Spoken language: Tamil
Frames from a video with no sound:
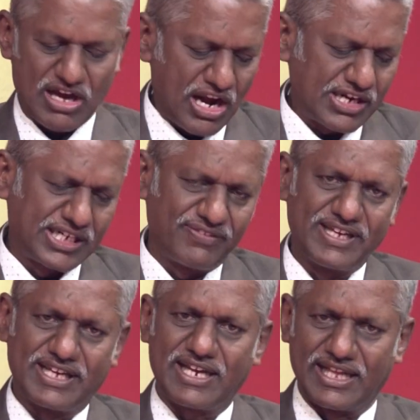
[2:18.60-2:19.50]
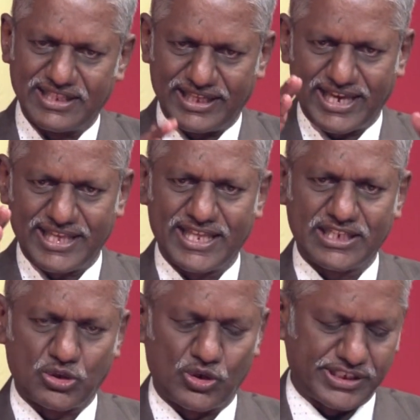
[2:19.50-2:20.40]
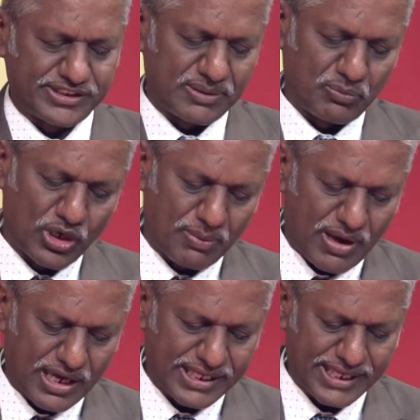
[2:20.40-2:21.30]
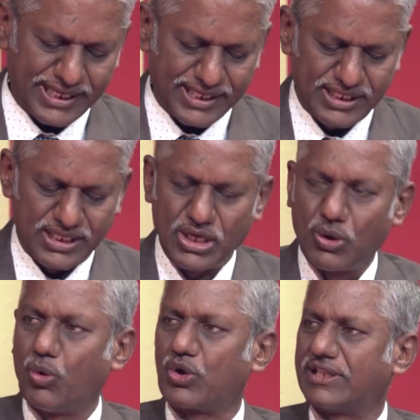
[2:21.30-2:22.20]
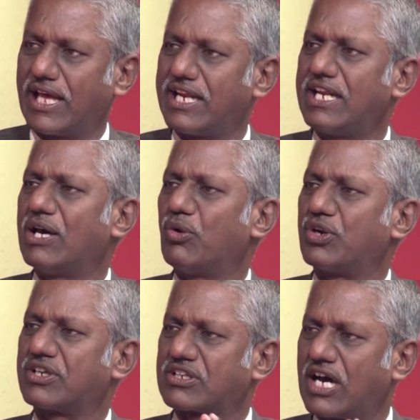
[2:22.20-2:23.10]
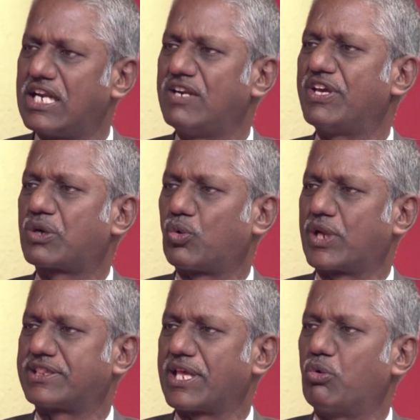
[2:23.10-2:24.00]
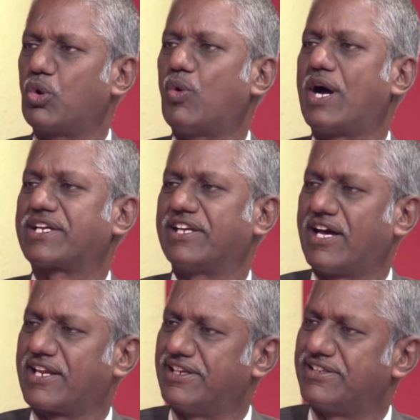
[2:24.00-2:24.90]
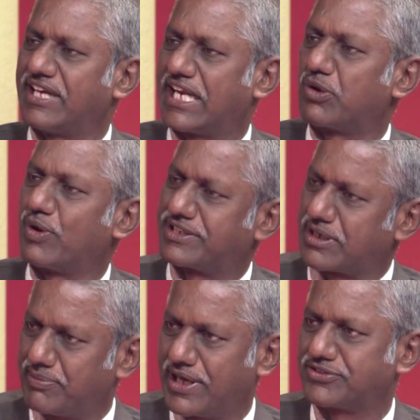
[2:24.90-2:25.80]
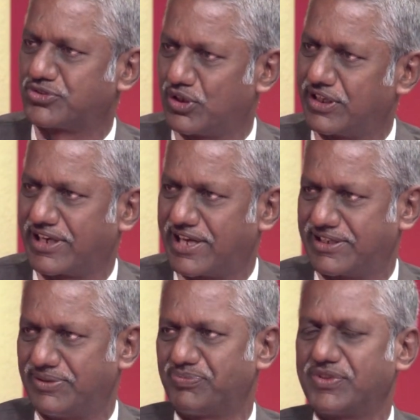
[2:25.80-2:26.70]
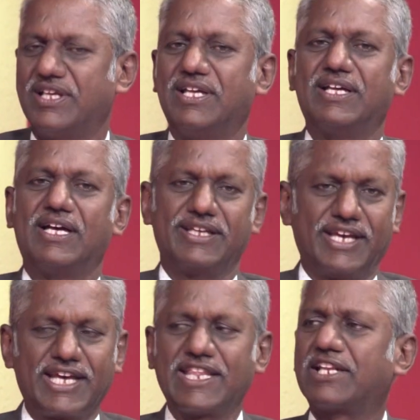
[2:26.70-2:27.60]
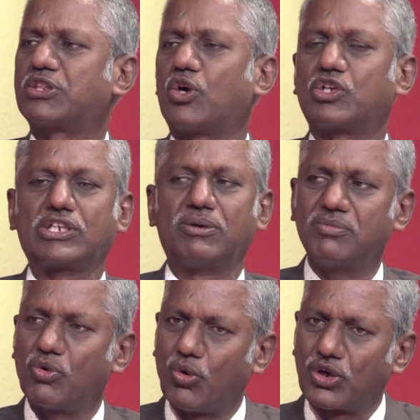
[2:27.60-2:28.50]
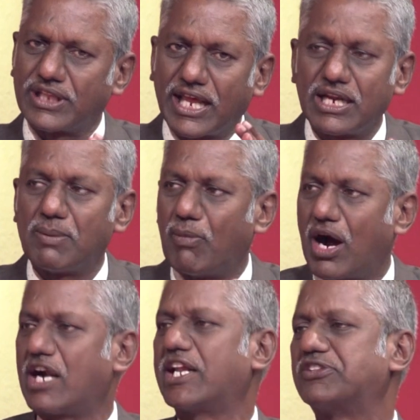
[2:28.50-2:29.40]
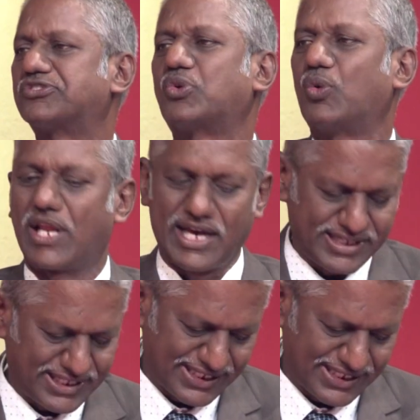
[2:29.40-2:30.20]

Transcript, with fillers: ஆண்டவர் அந்த ஏதேன் தோட்டத்தின் மூலமாக ஒரு நல்ல ஒரு கல்வி கூடத்தை உருவாக்கினார் என்று எலன் வைட்டம்மையார் சொல்லுகிறார்கள் ஏதேன் தோட்டம் ஒரு நல்ல மாடல் ஸ்கூலாக